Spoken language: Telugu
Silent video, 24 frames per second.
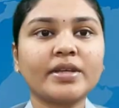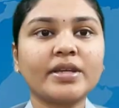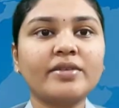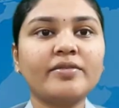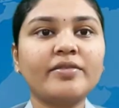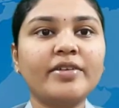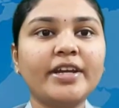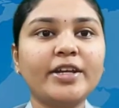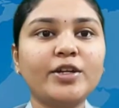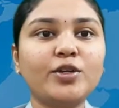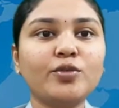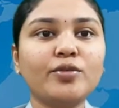
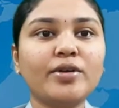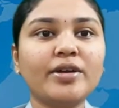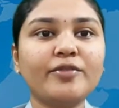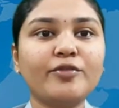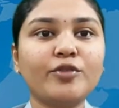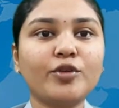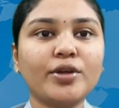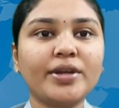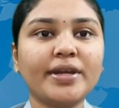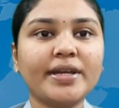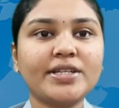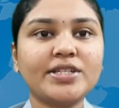వి టూ వన్
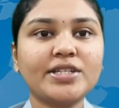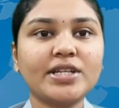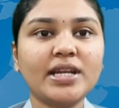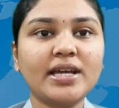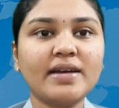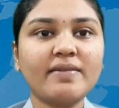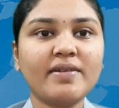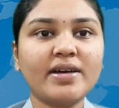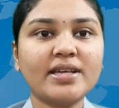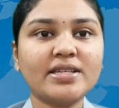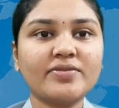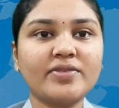ఫోర్ ఏ జిల్లా
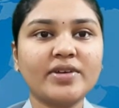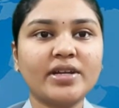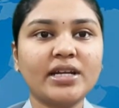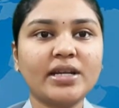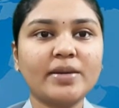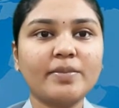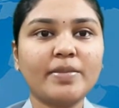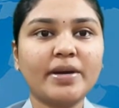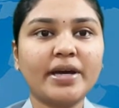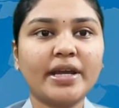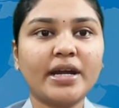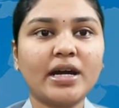వాస్పి
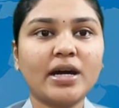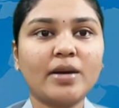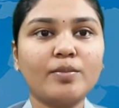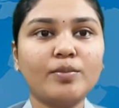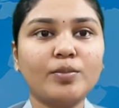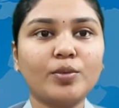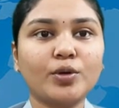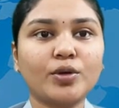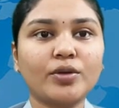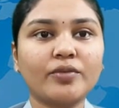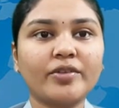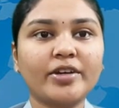క్లబ్
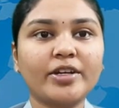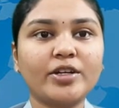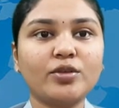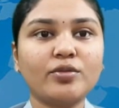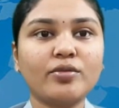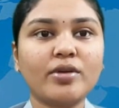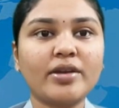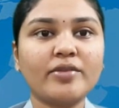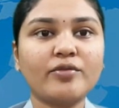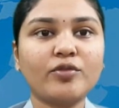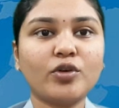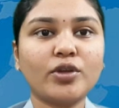బెర్హాంపూర్ వి టూ
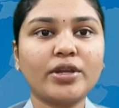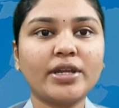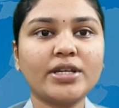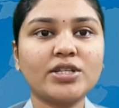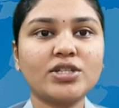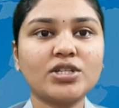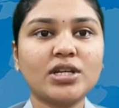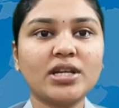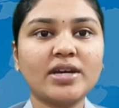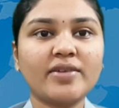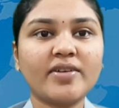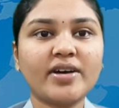వన్ ఫోర్ ఏ
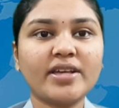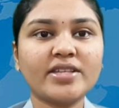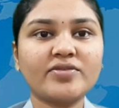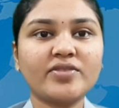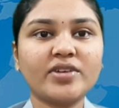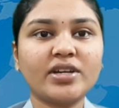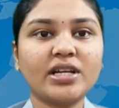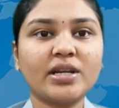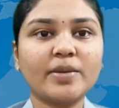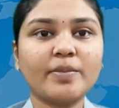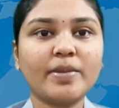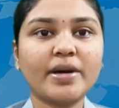జిల్లా వాస్పి
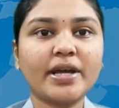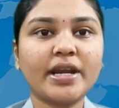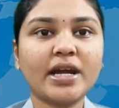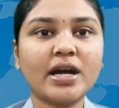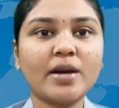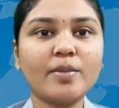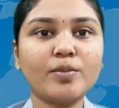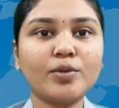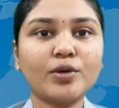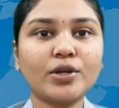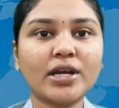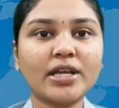క్లబ్
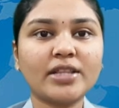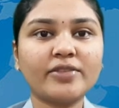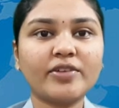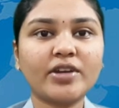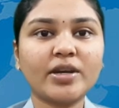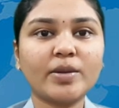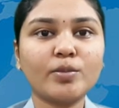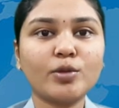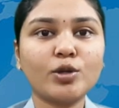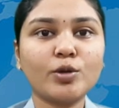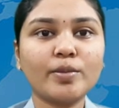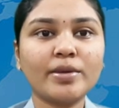బెర్హాంపూర్
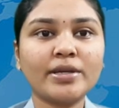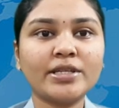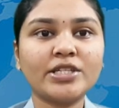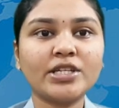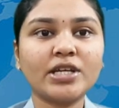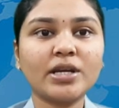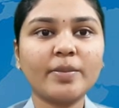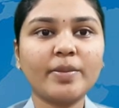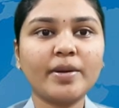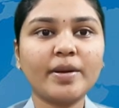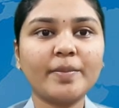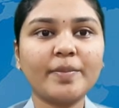ఆధ్వర్యంలో
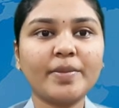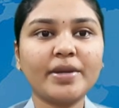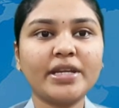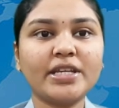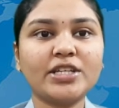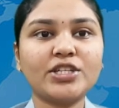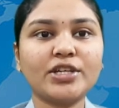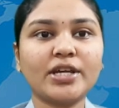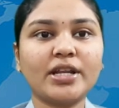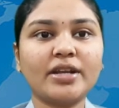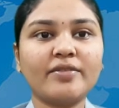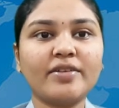మజ్జిగ పంపిణీ
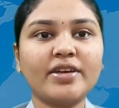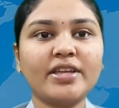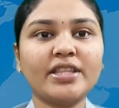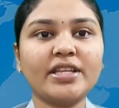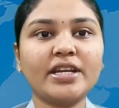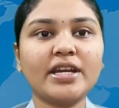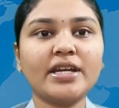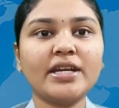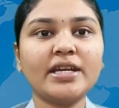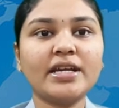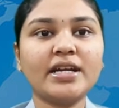చలవేంద్రాన్ని